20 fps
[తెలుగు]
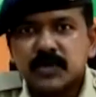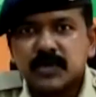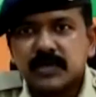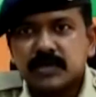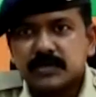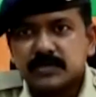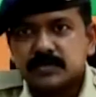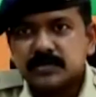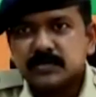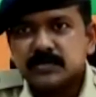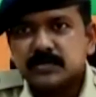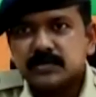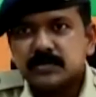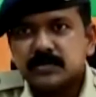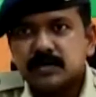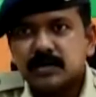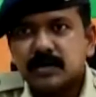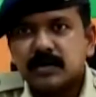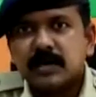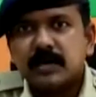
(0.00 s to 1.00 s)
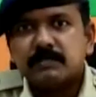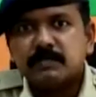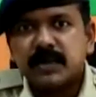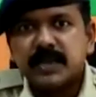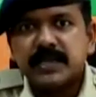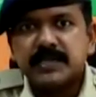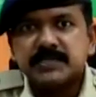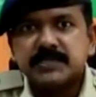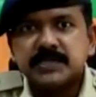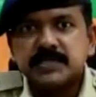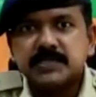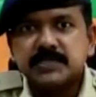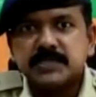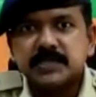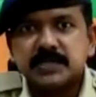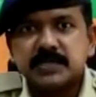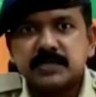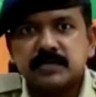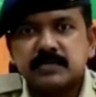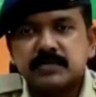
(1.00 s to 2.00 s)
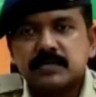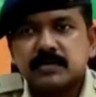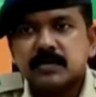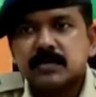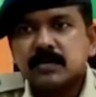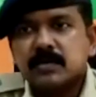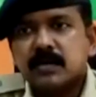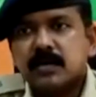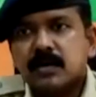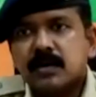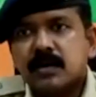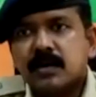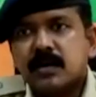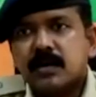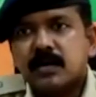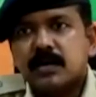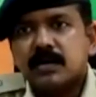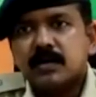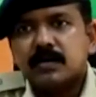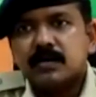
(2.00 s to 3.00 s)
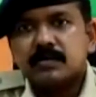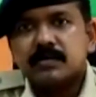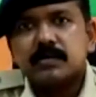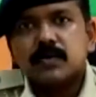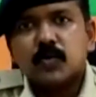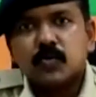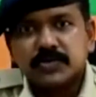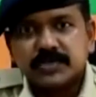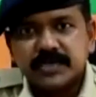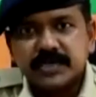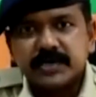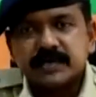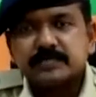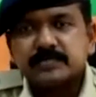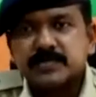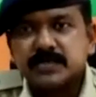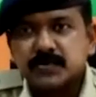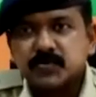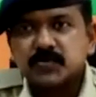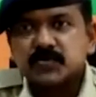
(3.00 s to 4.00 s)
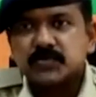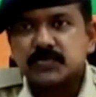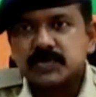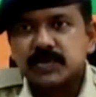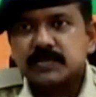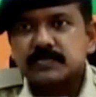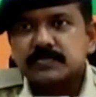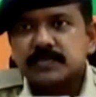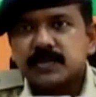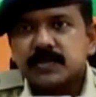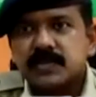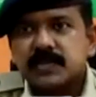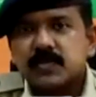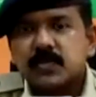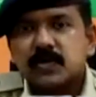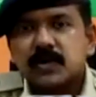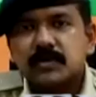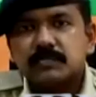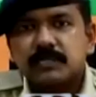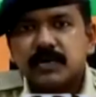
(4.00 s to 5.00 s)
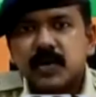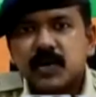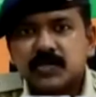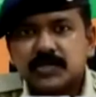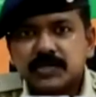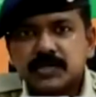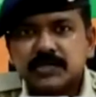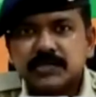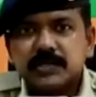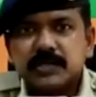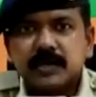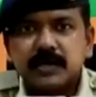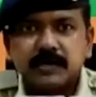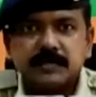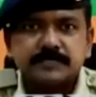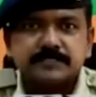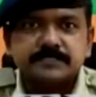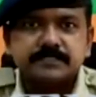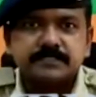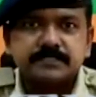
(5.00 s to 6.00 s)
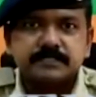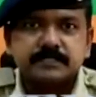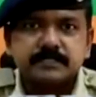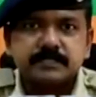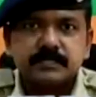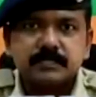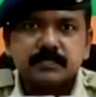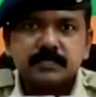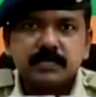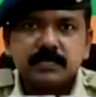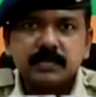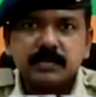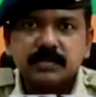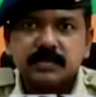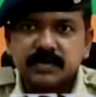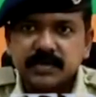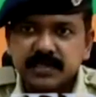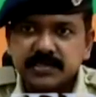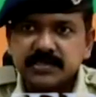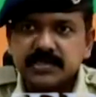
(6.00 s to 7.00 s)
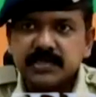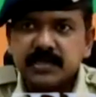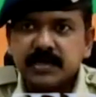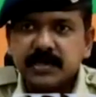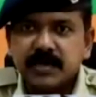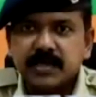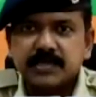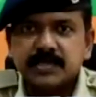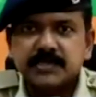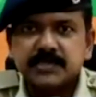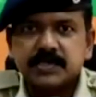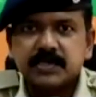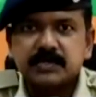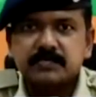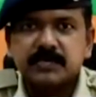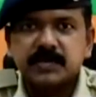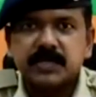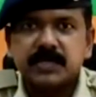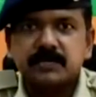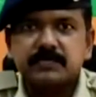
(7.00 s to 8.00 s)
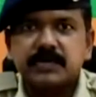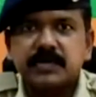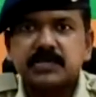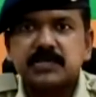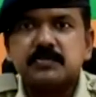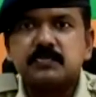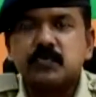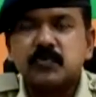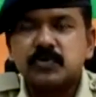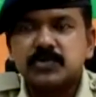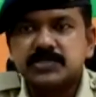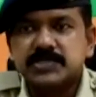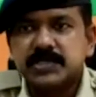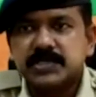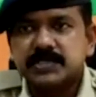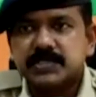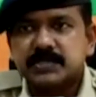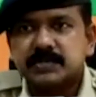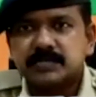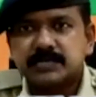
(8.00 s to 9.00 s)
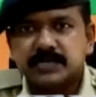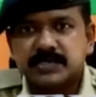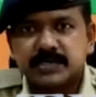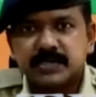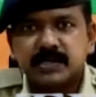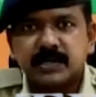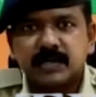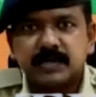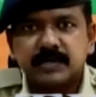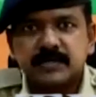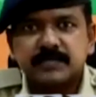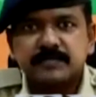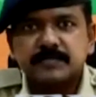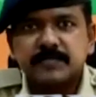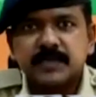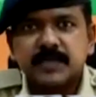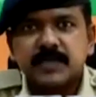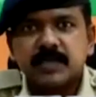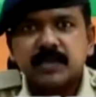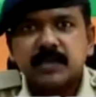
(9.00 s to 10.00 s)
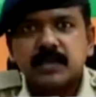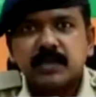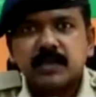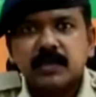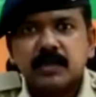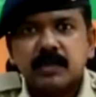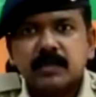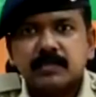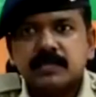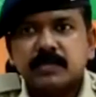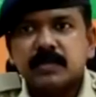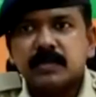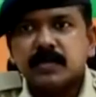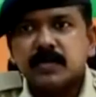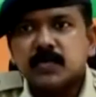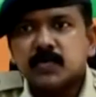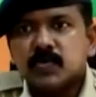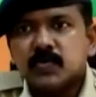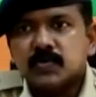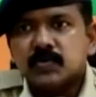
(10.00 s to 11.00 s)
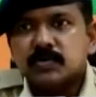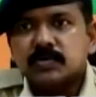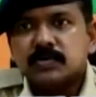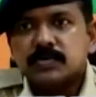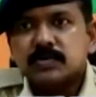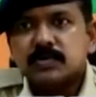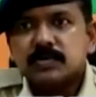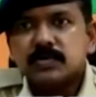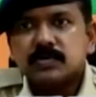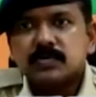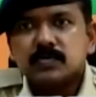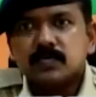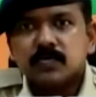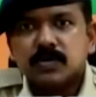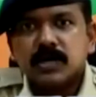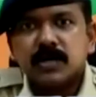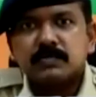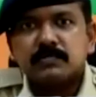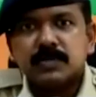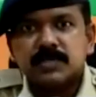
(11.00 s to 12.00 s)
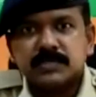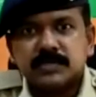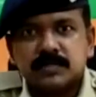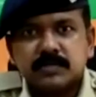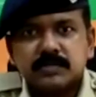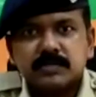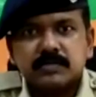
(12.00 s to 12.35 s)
కూడా కంప్లైంట్స్ ఇచ్చి క్లోజ్ చేయడం జరుగుతుంది ఇది ఒక ప్రాసెస్గా డీజీ గారి ఆదేశాల మేరకు ప్రతి పోలీస్ స్టేషన్లో జరగాలి దీనిలో కుల మత